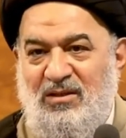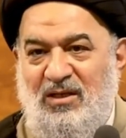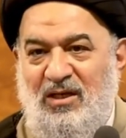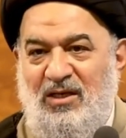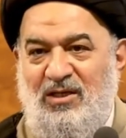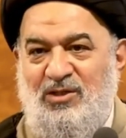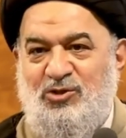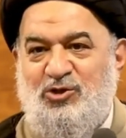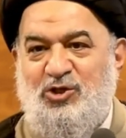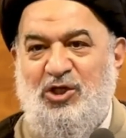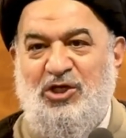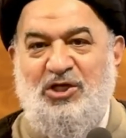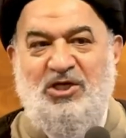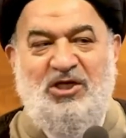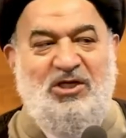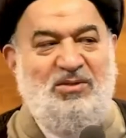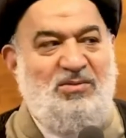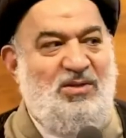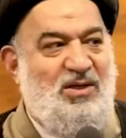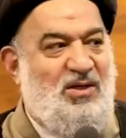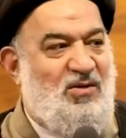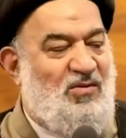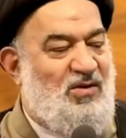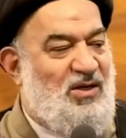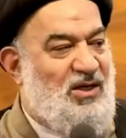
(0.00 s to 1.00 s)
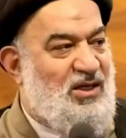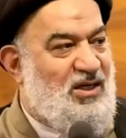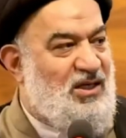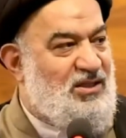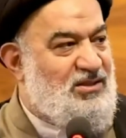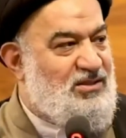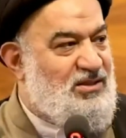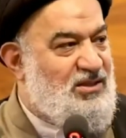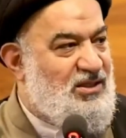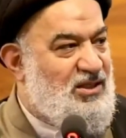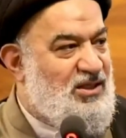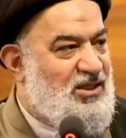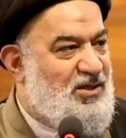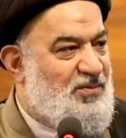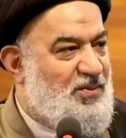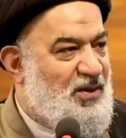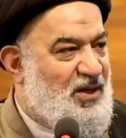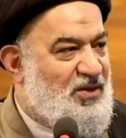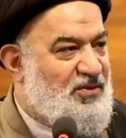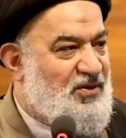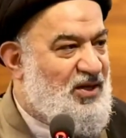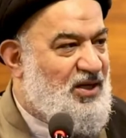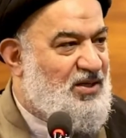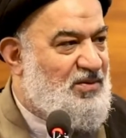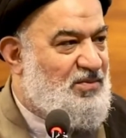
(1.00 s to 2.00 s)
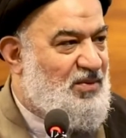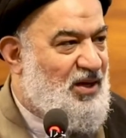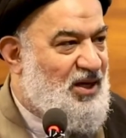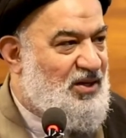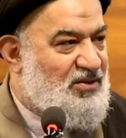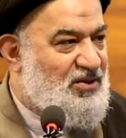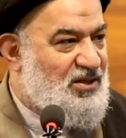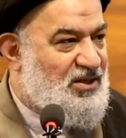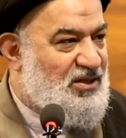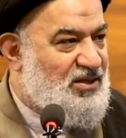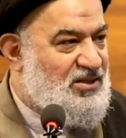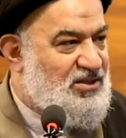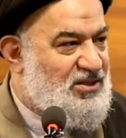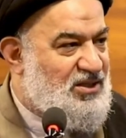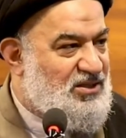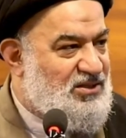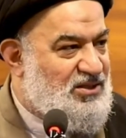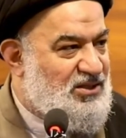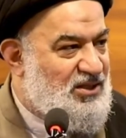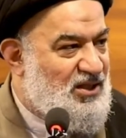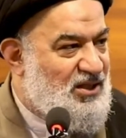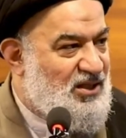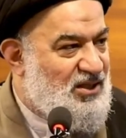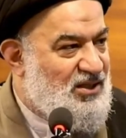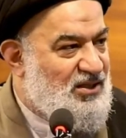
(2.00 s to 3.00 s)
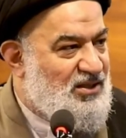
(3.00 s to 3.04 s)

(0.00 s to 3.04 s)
الجريمة والقتل يبحث عن بعض القصص